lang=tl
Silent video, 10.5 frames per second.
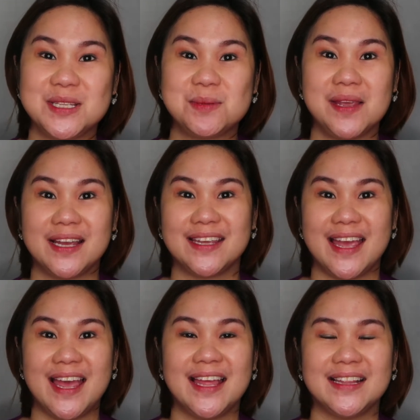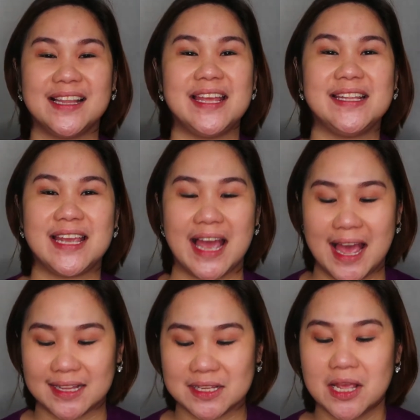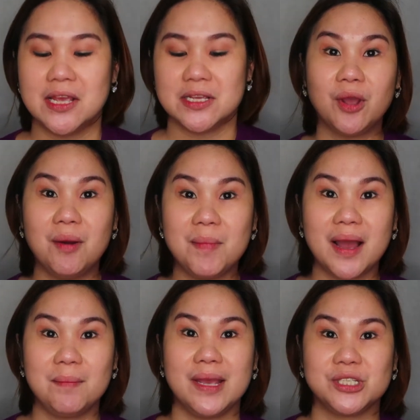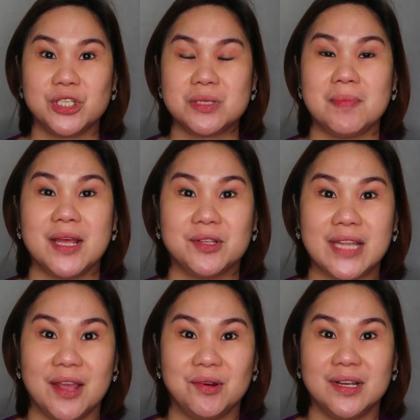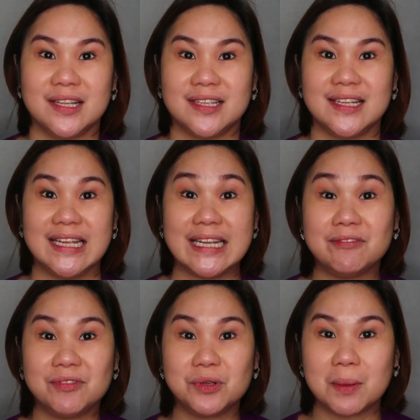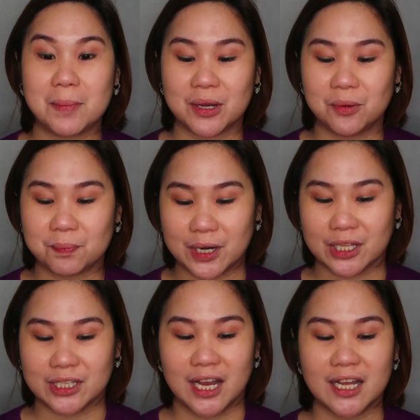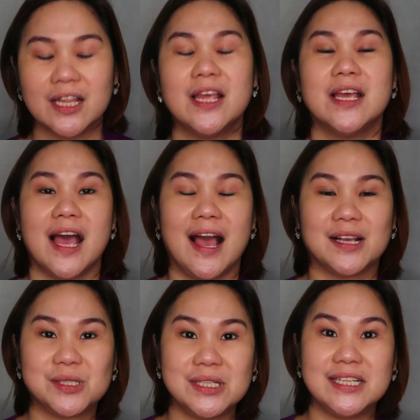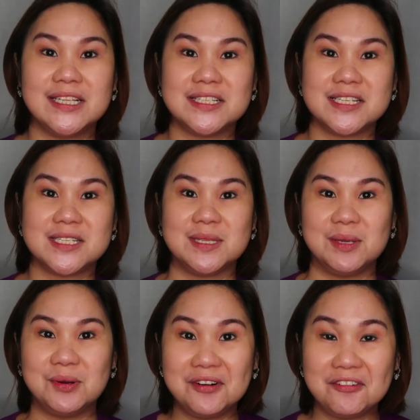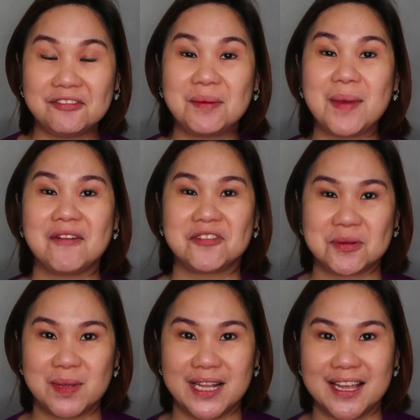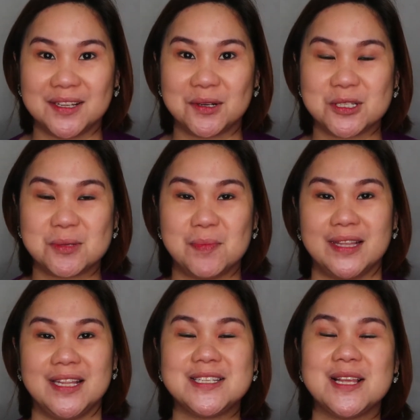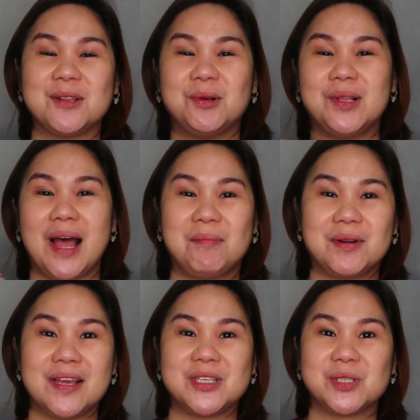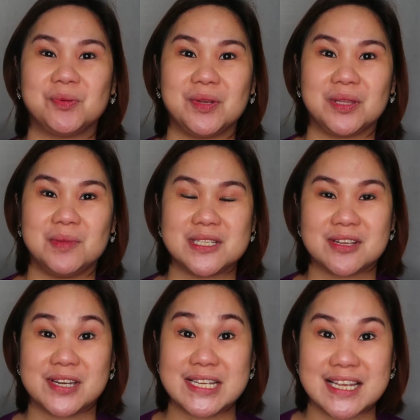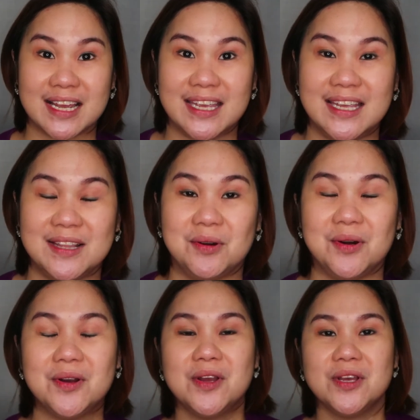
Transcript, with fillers: It's me again, Lady Cat. Ito mga beshes, meron tayo ulit i-review na bagong product. Actually, this is new from Ever Bilena Cosmetics in collaboration with Miss Chris Aquino.